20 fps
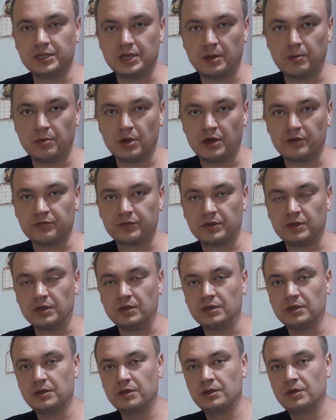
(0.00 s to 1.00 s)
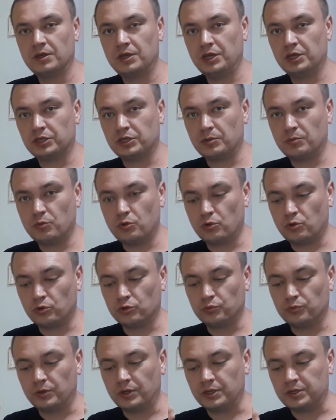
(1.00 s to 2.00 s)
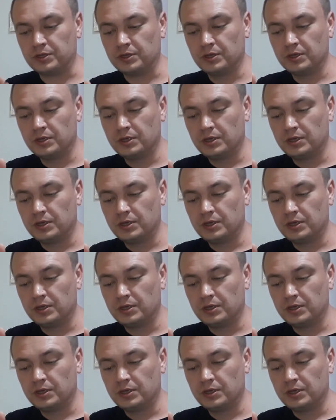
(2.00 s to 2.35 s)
добавки – это могут быть